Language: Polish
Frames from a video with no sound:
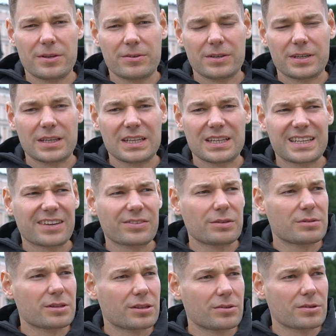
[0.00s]
No i tak w
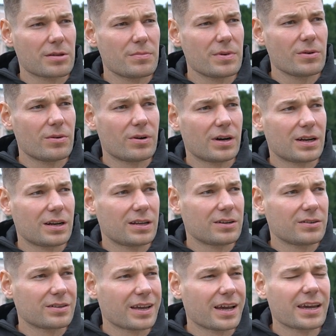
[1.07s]
tym sezonie było, ale
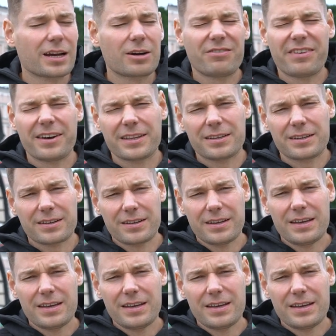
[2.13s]
no ja jako fighter